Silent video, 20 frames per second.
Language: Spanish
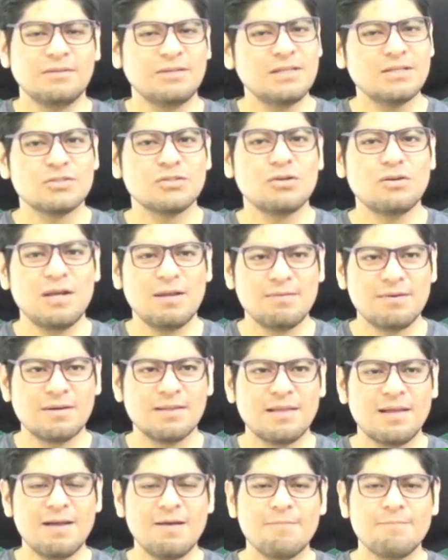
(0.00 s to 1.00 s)
Y eso la
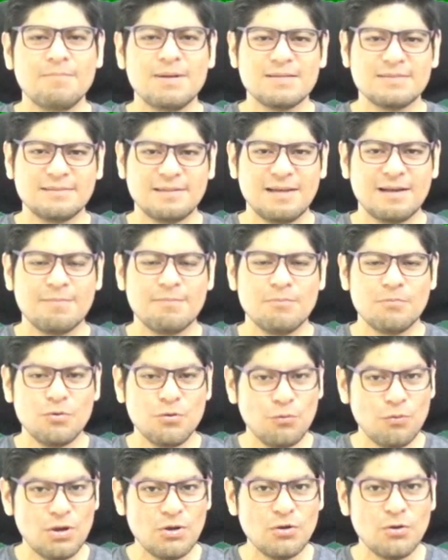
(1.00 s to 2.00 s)
verdad va a estar
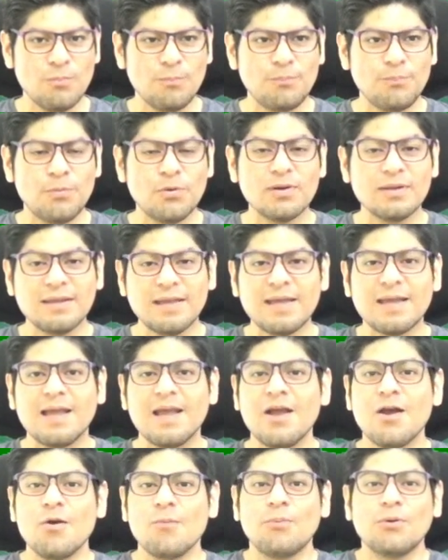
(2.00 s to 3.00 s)
muy bueno. ¿Por
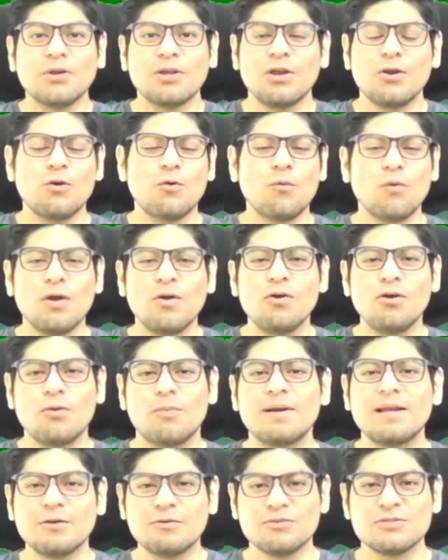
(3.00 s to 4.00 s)
qué? Porque los juegos
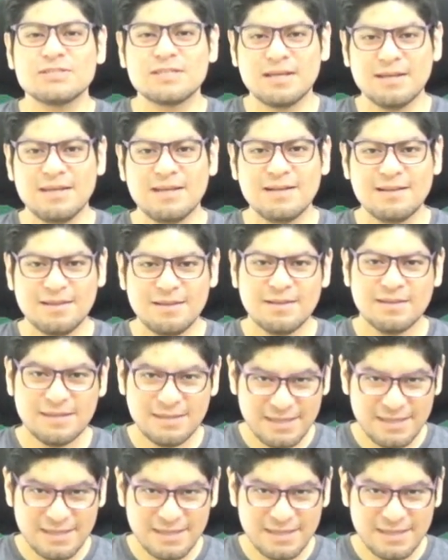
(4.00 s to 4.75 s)
lo van a conseguir.